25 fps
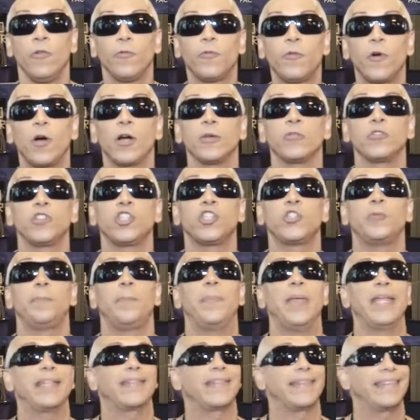fora o
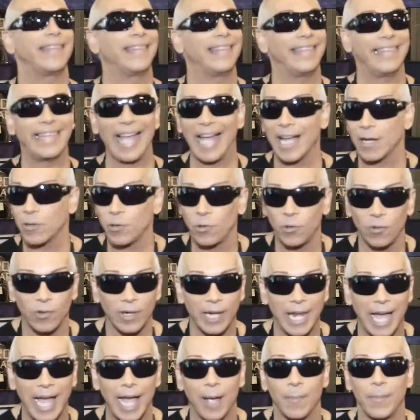
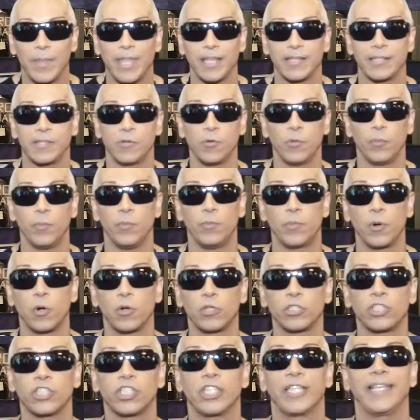espetacular Brasil
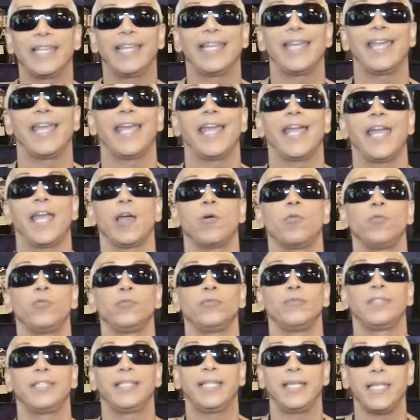Boat, que é
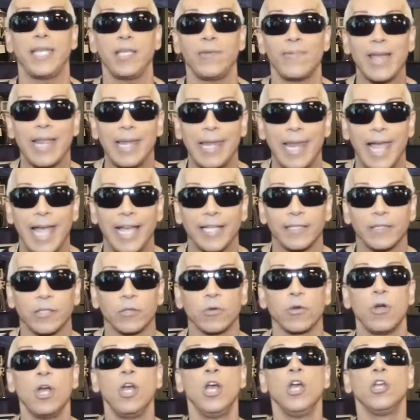um trio
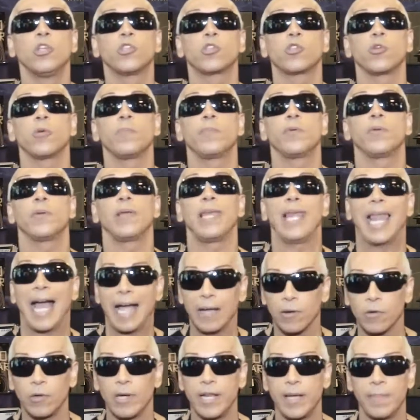elétrico sobre o
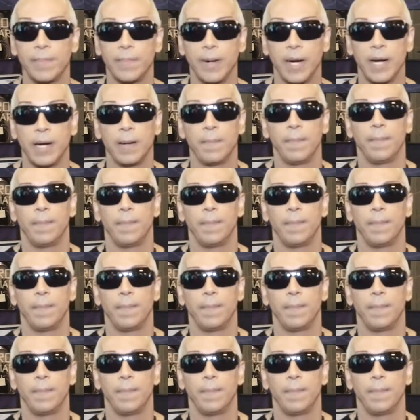Lago Lemã.